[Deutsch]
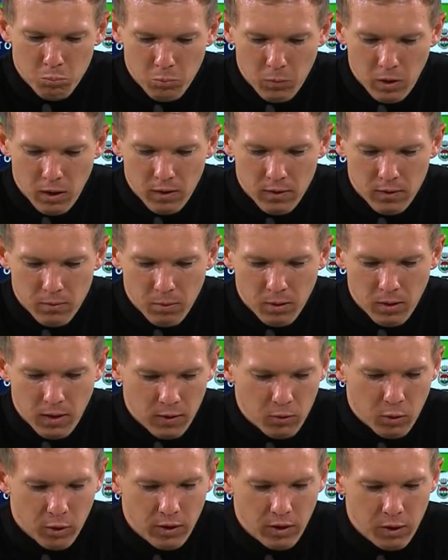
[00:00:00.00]
Ja, es
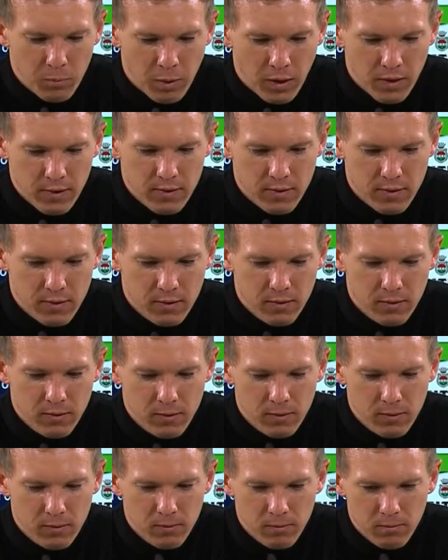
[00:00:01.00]
hat heute gepasst,
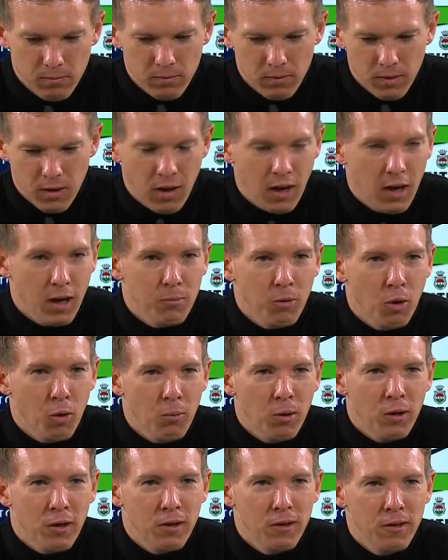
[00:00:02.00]
kann aber auch
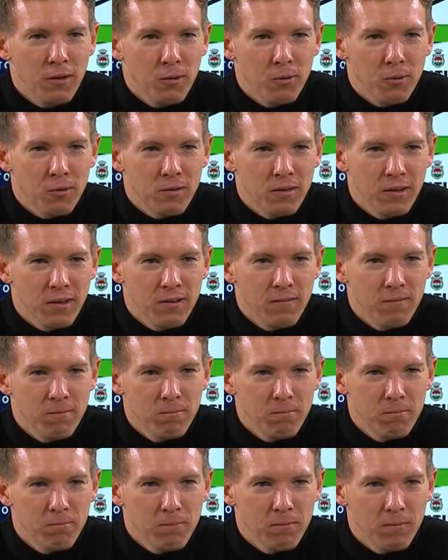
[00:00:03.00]
mal nach hinten losgehen.
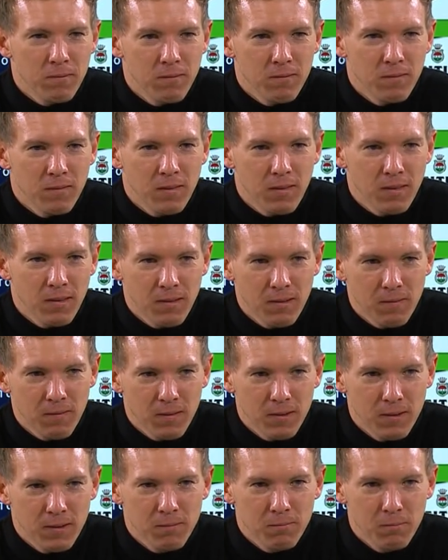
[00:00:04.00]

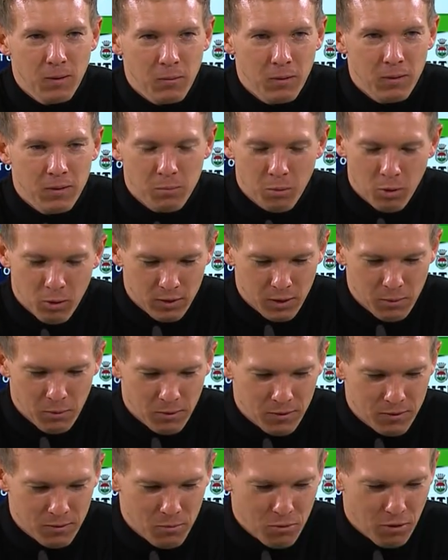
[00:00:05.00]
Ähm, aber ihr braucht immer
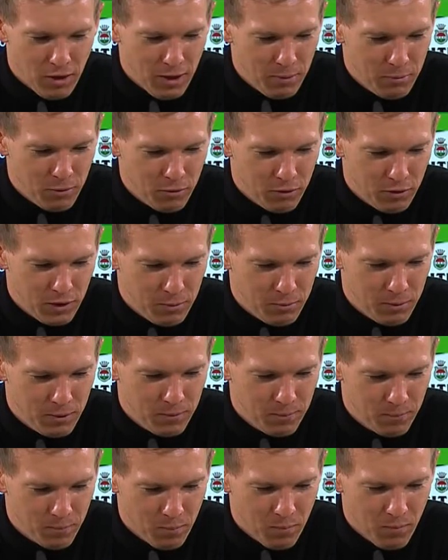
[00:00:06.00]
was zum Schreiben und von dem
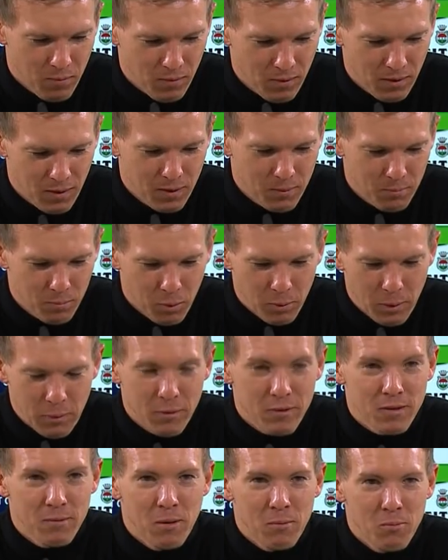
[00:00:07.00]
her probieren
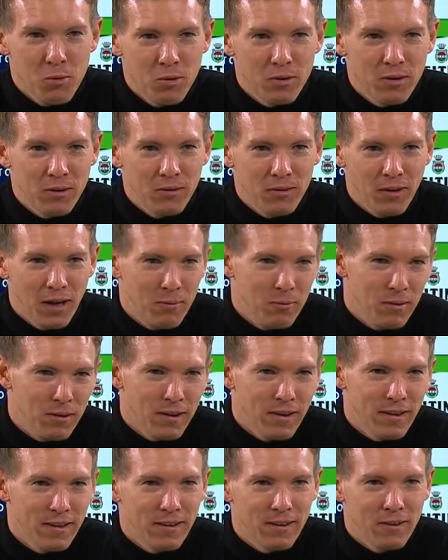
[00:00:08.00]
wir es immer mutig und einmal
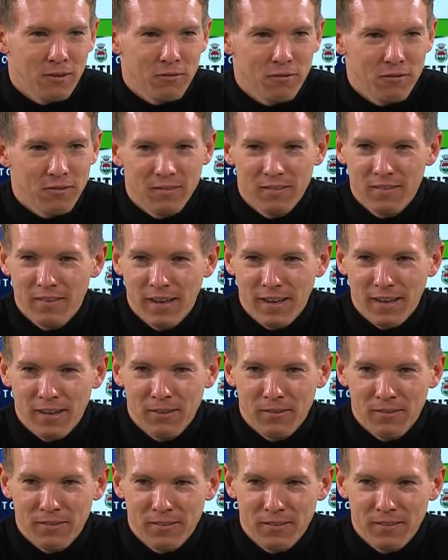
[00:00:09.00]
kriege ich halt auf den
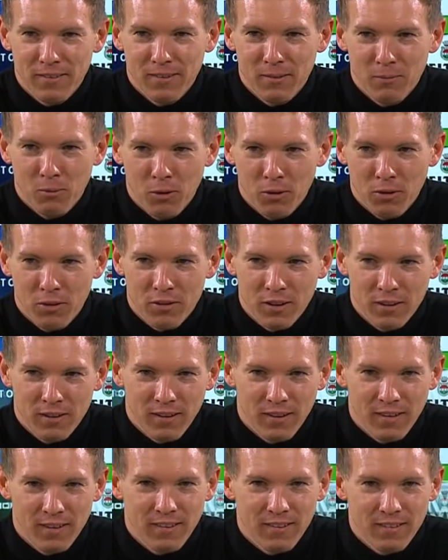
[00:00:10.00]
Deckel und äh, morgen steht
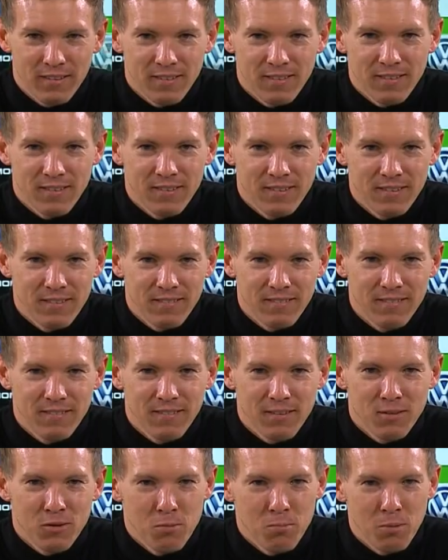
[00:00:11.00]
dran, dass es
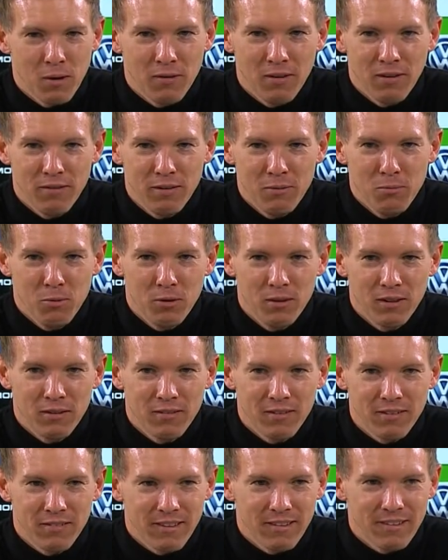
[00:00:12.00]
super war, wie mutig
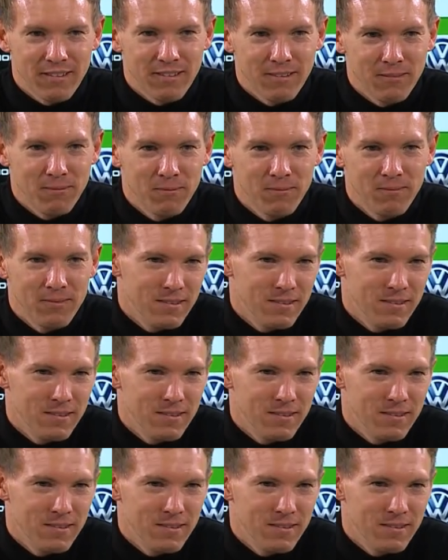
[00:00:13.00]
wir gewechselt haben.